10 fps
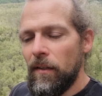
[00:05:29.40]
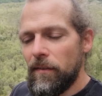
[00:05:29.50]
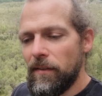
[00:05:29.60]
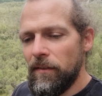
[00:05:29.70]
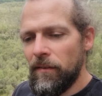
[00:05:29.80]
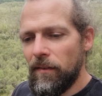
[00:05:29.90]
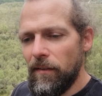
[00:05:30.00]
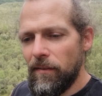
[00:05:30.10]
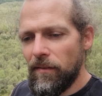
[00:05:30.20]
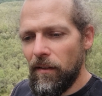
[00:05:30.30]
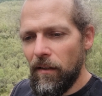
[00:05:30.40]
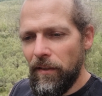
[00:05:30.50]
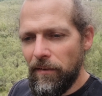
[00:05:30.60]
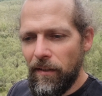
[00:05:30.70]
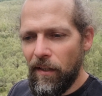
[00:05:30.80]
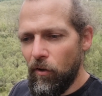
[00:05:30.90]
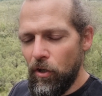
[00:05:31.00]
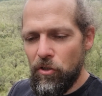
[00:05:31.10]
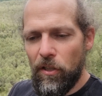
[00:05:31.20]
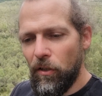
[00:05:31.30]
Sind das äh, nette
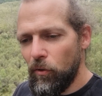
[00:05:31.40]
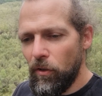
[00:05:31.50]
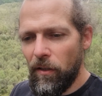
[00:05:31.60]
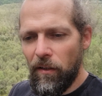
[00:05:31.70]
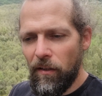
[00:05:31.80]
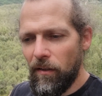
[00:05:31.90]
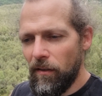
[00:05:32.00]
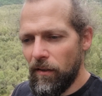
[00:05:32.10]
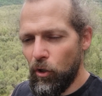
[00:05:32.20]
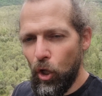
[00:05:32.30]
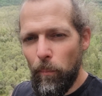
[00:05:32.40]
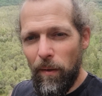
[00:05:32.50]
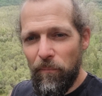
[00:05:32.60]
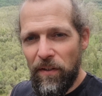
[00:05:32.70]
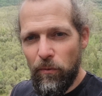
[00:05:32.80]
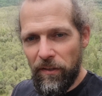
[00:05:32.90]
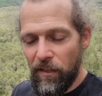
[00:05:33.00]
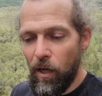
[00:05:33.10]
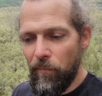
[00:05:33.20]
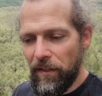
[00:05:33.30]
Geräusche, Gerüche, äh, Körperempfindungen, die
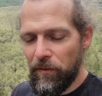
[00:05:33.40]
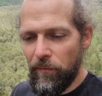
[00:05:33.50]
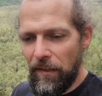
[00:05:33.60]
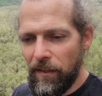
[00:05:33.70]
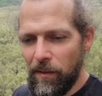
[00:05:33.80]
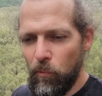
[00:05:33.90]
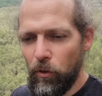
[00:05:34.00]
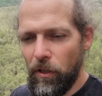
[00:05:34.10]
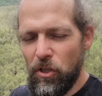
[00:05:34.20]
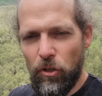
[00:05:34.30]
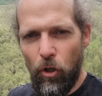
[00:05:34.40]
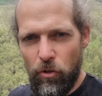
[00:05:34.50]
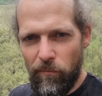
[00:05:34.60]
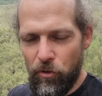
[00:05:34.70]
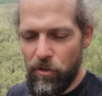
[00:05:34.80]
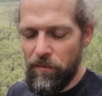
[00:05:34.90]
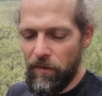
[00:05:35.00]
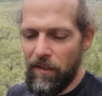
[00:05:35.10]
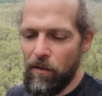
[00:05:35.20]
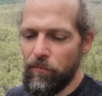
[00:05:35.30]
ich habe, wenn ich auf die Welt komme oder ist da schon was
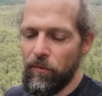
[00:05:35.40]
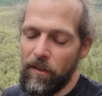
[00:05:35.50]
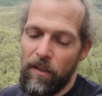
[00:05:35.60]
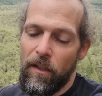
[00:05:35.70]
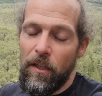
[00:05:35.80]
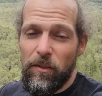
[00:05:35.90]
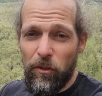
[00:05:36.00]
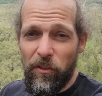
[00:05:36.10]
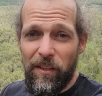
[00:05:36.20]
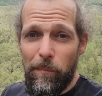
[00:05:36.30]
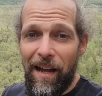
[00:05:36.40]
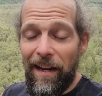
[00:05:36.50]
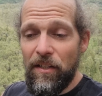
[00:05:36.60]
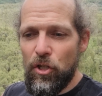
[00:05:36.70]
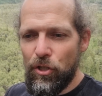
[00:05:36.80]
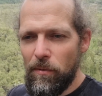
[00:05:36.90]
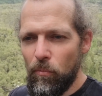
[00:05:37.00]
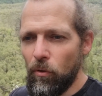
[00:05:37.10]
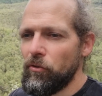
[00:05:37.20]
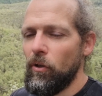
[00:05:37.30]
schiefgelaufen? Dann das Thema
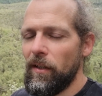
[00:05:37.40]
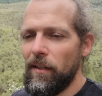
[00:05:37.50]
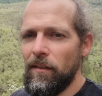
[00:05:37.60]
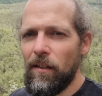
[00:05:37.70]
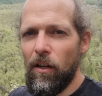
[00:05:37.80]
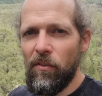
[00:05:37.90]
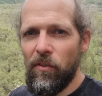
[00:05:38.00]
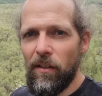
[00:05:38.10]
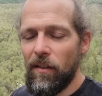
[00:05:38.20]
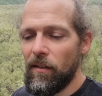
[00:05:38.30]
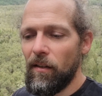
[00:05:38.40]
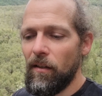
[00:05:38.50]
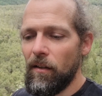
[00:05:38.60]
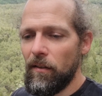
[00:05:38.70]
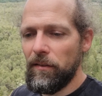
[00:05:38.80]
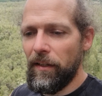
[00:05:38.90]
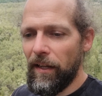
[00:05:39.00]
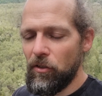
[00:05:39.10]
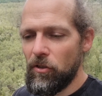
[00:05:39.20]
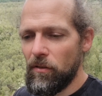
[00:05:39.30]
Einstimmung. So ein Kind kann sich äh, in den
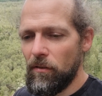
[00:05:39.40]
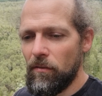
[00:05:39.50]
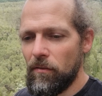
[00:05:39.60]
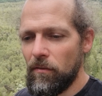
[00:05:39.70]
ersten